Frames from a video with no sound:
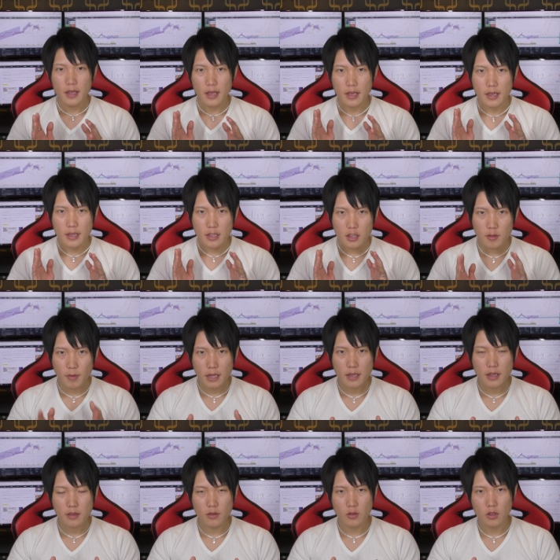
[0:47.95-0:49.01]
一
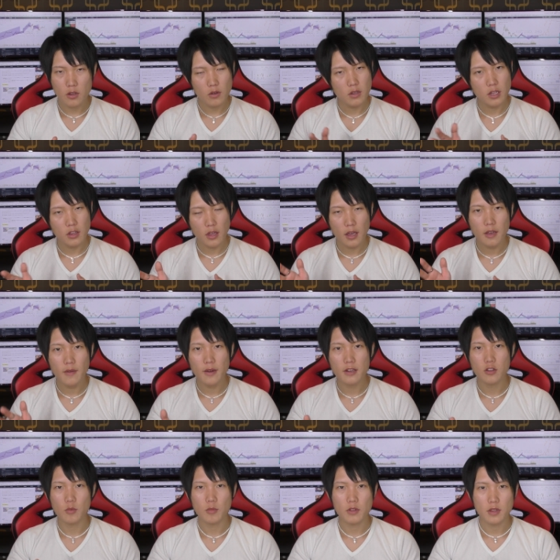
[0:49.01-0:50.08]
番ね、そのいろんな原因はあ
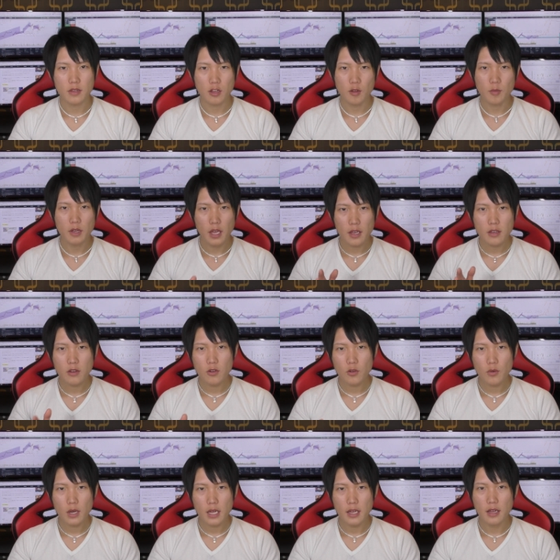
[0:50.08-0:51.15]
ると思うんですけども、結
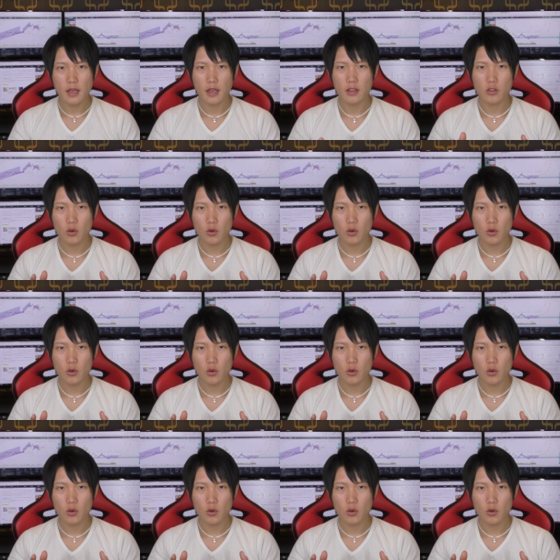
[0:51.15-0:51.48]
局は、